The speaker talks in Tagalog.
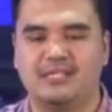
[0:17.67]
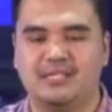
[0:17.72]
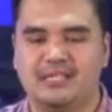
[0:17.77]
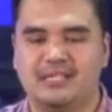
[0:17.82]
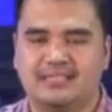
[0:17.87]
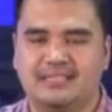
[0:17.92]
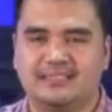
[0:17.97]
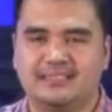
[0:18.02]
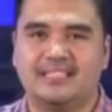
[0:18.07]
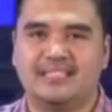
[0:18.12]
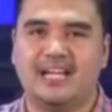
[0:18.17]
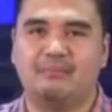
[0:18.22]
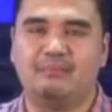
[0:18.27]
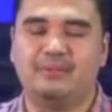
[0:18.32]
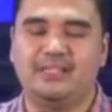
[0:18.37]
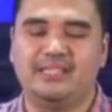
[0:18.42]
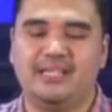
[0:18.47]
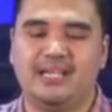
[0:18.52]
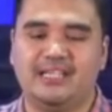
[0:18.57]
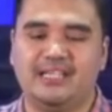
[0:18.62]
Sinabi
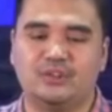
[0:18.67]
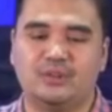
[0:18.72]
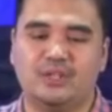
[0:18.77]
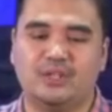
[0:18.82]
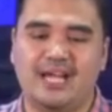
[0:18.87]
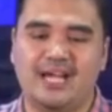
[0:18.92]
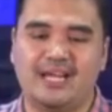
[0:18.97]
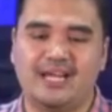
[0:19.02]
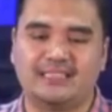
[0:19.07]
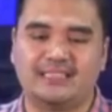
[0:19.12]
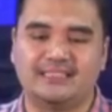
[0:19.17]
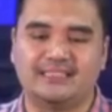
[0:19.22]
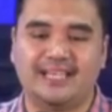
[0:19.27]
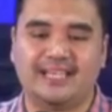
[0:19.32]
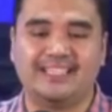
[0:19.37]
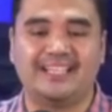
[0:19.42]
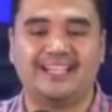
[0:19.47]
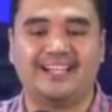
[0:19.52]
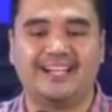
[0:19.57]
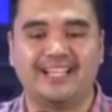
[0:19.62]
niya Solares na
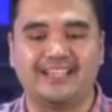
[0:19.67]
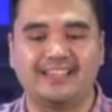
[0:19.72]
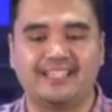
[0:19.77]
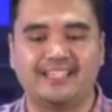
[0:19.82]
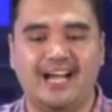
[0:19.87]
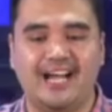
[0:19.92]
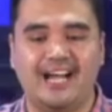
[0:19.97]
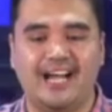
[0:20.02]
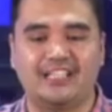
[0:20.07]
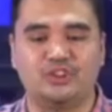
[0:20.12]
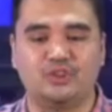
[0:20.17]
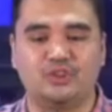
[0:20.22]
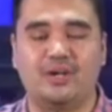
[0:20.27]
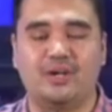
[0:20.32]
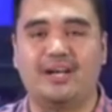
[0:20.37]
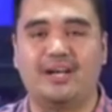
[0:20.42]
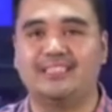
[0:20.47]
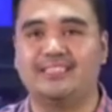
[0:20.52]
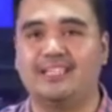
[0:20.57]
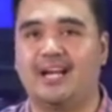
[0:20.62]
kinagat ng aso ang
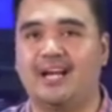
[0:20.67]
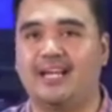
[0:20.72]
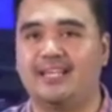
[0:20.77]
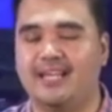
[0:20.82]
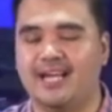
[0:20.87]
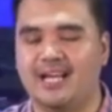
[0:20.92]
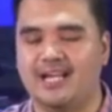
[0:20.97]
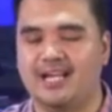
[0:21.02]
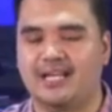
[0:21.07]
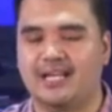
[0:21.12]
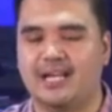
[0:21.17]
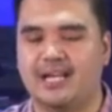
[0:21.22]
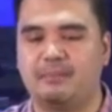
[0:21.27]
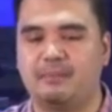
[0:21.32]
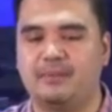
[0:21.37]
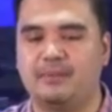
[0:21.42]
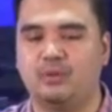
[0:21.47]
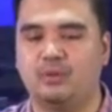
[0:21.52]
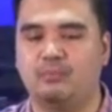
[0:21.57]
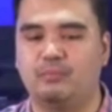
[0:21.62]
kanyang anak kaya
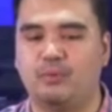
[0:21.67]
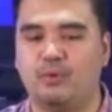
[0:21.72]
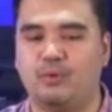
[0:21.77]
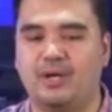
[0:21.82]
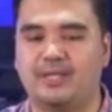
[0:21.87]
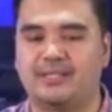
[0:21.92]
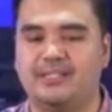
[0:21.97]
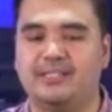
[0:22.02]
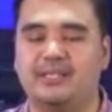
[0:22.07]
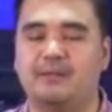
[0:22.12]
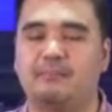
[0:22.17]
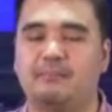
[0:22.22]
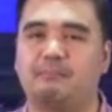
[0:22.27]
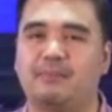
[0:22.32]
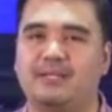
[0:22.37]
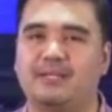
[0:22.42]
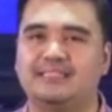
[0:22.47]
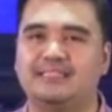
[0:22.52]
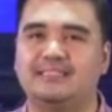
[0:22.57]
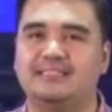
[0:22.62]
pinukpok at
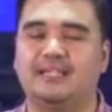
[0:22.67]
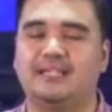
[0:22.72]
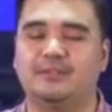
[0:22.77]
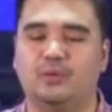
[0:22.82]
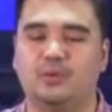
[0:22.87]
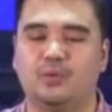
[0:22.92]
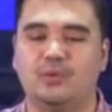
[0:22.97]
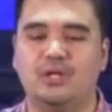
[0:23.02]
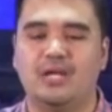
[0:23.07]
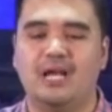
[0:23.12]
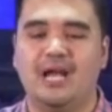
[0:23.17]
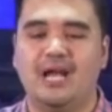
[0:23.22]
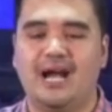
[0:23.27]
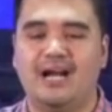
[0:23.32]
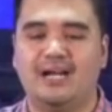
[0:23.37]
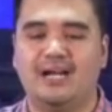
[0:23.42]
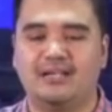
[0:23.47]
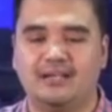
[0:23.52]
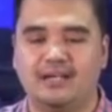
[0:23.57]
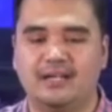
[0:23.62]
hinampas niya ito
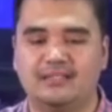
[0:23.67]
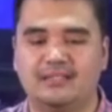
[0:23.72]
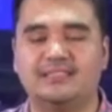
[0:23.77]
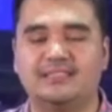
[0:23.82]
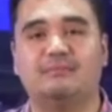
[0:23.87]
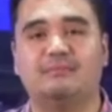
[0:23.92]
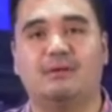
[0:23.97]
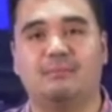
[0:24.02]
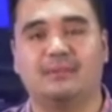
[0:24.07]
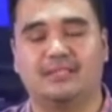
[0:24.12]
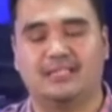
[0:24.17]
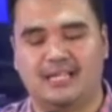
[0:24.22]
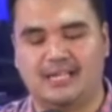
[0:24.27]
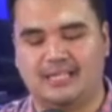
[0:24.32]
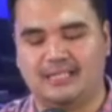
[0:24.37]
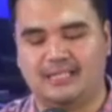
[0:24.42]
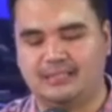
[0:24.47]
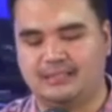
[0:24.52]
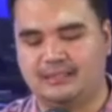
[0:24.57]
hanggang sa mamatay.